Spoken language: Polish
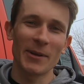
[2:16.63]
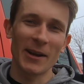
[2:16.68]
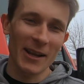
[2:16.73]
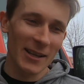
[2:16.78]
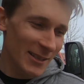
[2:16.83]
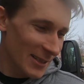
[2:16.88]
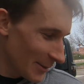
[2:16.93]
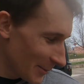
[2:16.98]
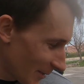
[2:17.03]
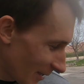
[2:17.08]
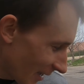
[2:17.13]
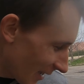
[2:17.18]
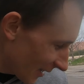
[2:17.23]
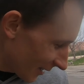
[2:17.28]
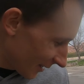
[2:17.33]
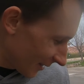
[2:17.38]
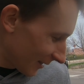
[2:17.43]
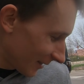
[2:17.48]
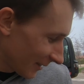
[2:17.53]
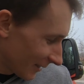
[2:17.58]
razem,
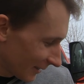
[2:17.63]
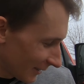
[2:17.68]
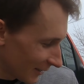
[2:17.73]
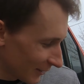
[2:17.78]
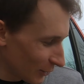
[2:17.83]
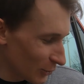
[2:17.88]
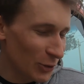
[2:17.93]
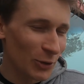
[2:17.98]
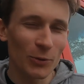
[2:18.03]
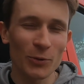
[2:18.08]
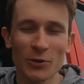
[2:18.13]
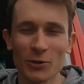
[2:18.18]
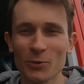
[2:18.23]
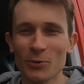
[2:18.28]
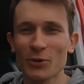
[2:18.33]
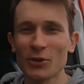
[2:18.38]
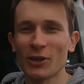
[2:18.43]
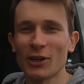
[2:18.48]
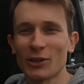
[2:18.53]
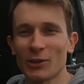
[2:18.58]
jak y, to się już
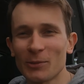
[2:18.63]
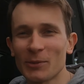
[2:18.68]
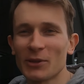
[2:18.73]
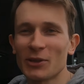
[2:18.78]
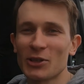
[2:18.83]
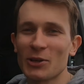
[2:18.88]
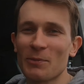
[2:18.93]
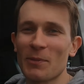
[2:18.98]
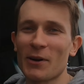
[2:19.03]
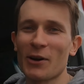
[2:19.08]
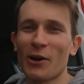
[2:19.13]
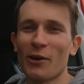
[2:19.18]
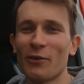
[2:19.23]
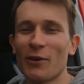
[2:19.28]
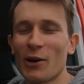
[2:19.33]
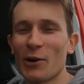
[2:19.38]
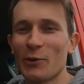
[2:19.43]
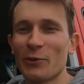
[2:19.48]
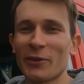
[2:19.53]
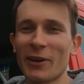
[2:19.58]
zużyje, to będę się
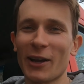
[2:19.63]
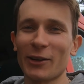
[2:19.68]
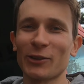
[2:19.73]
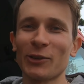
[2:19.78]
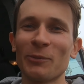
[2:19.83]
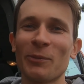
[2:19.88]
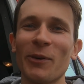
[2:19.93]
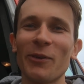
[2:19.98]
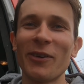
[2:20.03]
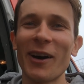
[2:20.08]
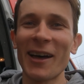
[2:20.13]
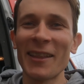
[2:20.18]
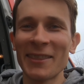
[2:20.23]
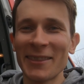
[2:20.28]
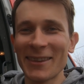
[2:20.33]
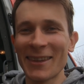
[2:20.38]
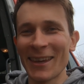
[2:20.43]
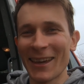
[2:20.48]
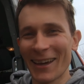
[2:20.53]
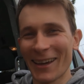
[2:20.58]
pakował w karton po
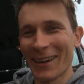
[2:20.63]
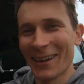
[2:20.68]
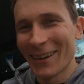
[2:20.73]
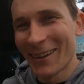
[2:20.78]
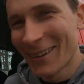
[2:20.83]
wannie.